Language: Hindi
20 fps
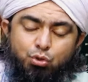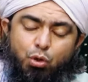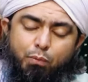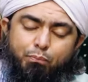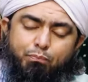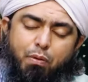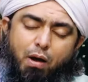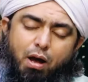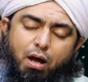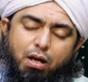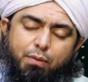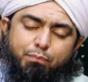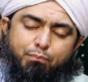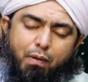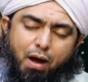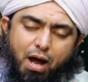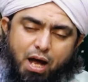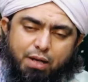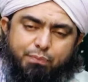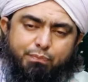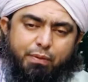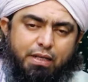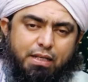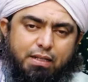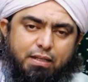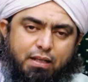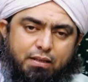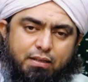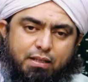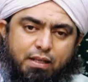जो बार बार
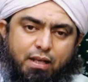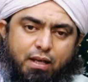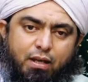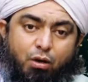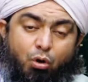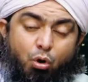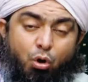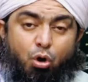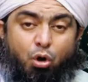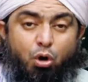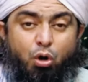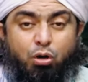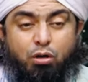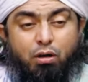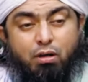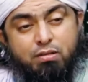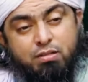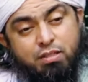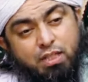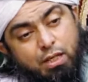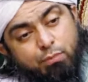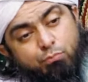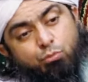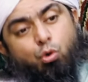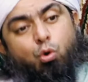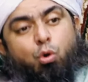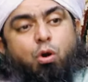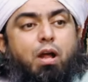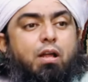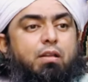पढ़ी जाती हैं और अजीम
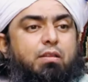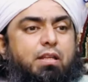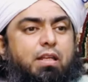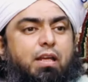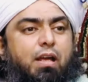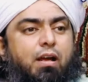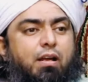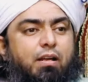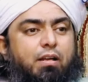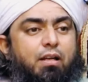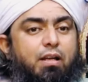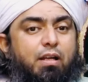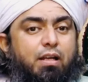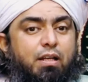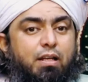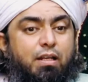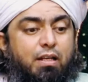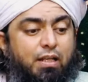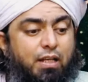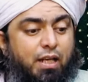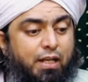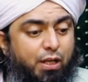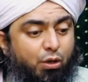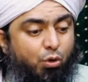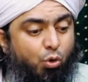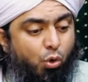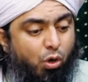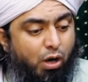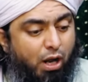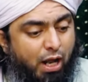कुरान दिया यानी
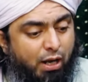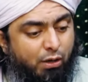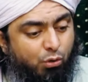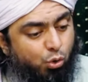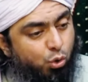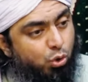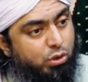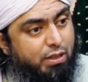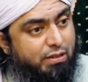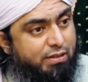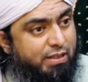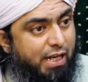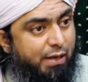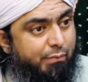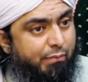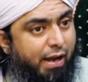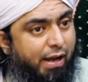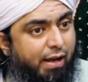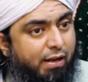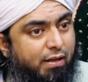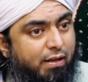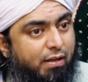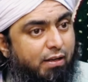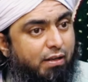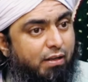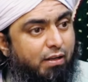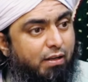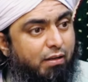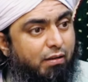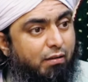कुरान खुद अजीम है
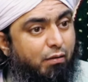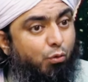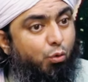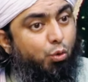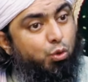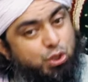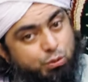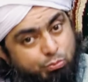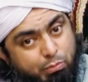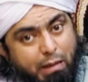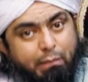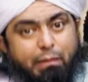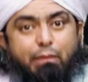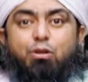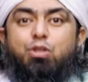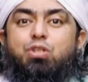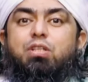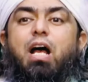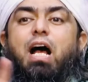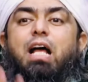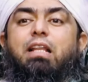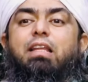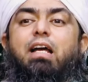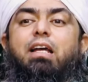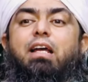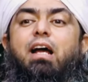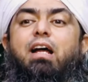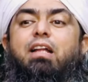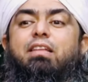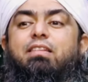उसमें भी वो सात
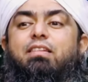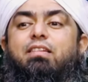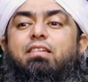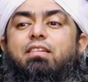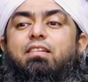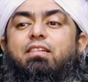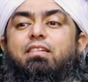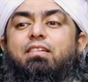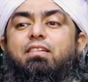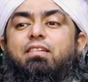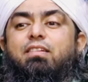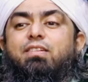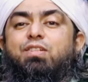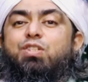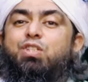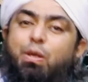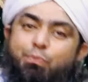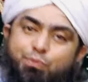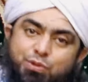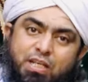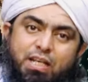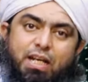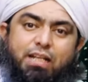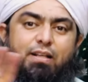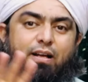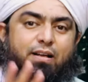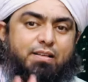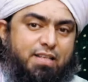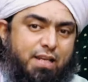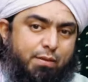आयात सबसे
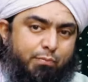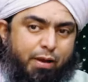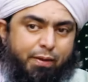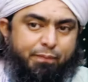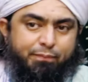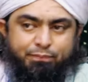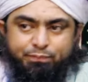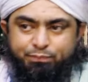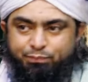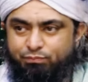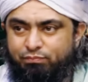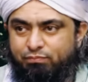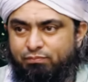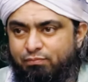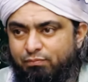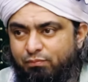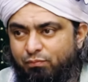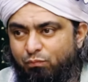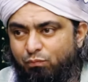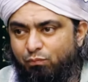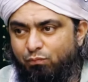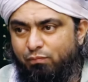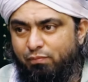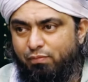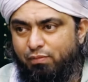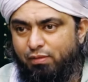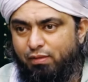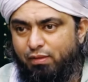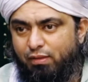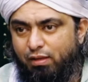ज़्यादा अजीम है
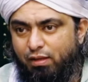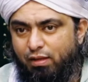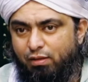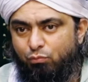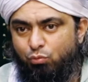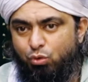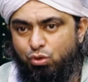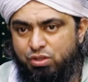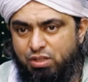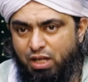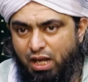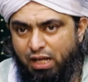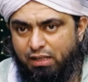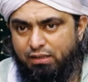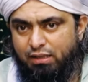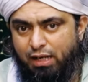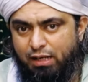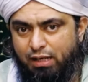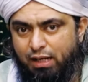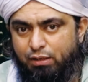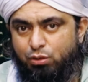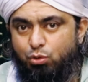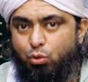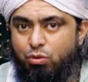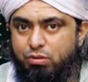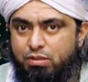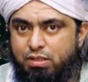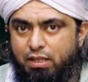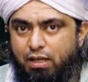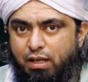वो सात आयात
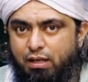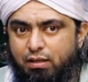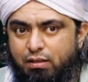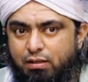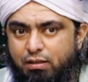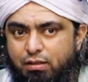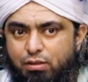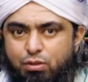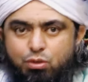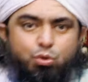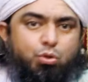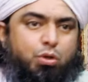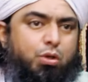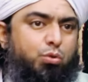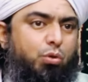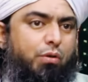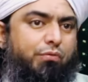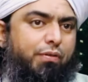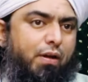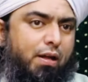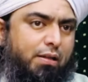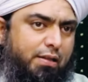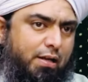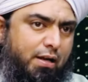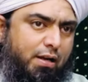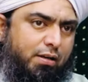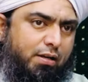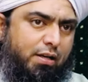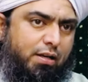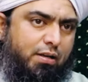कौन सी है सूरतुल
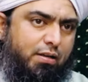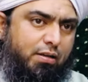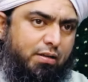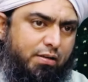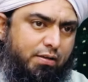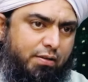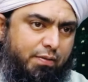फातिहा की